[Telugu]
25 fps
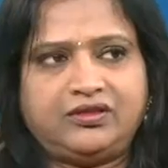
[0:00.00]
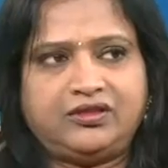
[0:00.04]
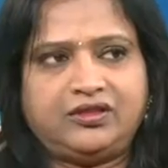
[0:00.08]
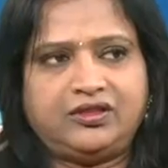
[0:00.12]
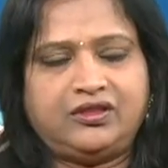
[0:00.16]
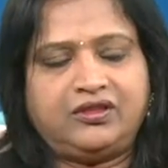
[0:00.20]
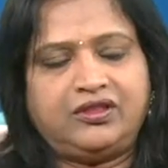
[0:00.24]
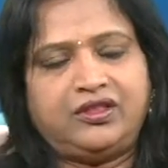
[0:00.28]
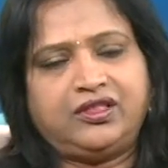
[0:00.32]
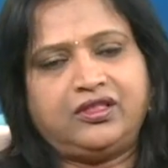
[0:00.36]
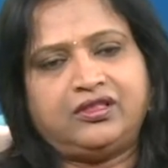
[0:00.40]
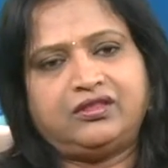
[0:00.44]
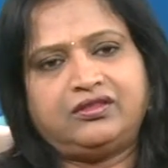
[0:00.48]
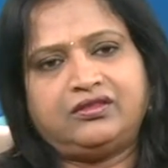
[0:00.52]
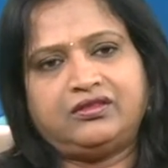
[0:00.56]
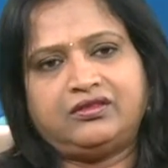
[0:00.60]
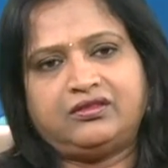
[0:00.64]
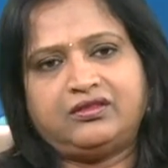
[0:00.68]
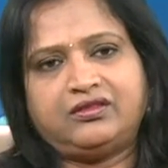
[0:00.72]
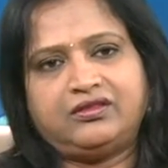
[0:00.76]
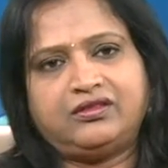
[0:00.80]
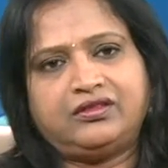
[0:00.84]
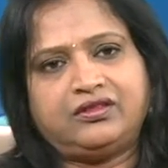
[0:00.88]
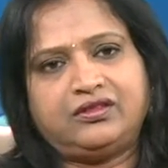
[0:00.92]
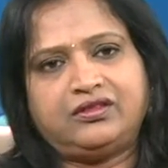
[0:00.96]
సో నేను
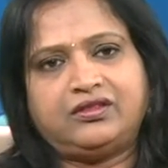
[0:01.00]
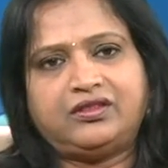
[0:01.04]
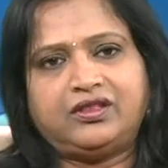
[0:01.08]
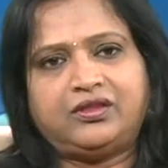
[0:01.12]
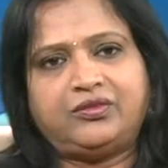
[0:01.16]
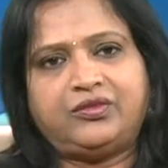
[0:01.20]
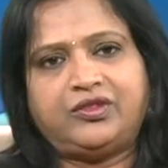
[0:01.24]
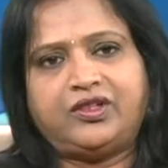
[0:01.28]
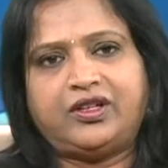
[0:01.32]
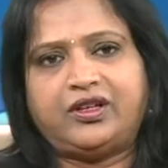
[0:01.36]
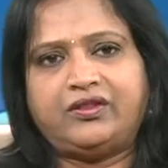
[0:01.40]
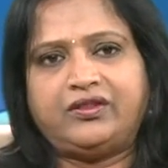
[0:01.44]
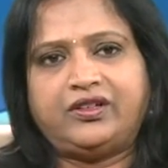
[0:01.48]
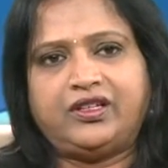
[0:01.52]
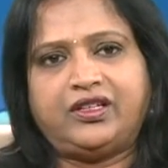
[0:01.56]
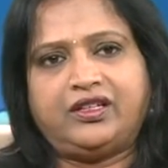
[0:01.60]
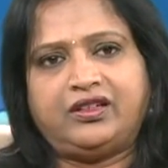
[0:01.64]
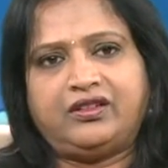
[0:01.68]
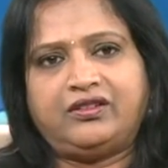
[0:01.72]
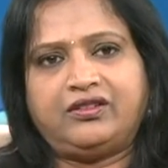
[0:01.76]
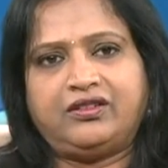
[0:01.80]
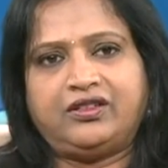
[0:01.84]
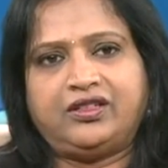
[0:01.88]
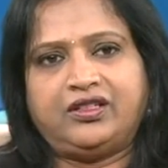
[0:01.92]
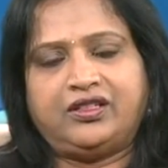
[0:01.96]
అమ్ముదాం
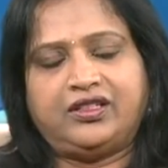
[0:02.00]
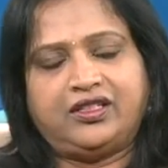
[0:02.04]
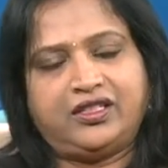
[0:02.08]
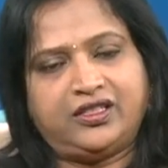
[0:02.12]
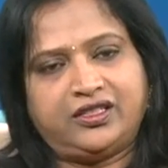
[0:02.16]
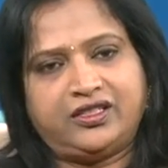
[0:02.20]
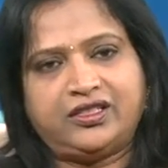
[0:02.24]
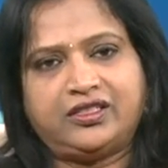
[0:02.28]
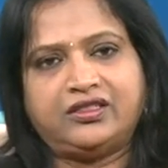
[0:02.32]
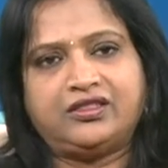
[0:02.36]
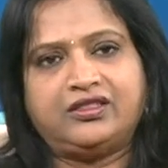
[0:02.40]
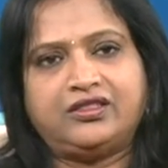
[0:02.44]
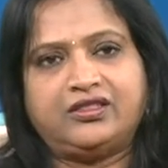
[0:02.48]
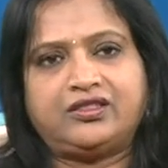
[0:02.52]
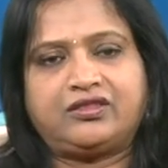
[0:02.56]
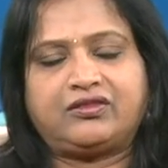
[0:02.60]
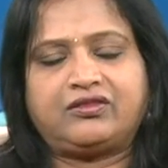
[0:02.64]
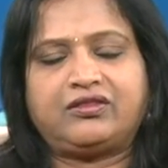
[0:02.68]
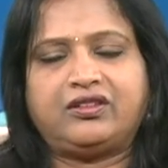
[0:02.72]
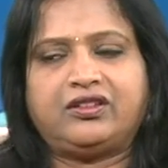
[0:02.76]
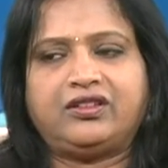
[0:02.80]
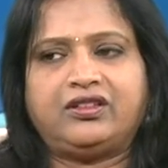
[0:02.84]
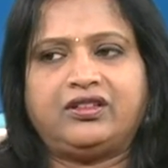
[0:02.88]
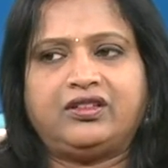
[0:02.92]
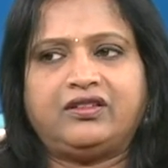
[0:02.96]
ఏదన్నమాట డెసిషన్
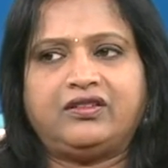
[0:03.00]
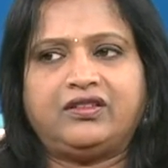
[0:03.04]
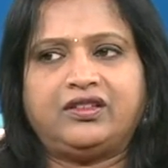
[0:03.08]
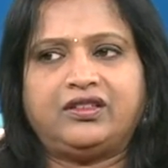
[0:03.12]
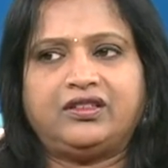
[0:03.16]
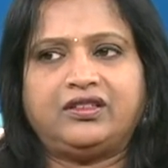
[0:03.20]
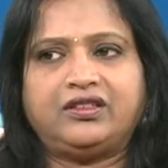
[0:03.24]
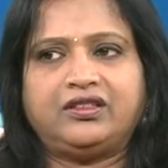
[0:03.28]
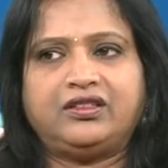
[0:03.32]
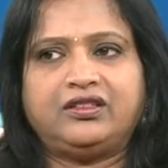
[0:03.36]
తీసుకున్న తర్వాత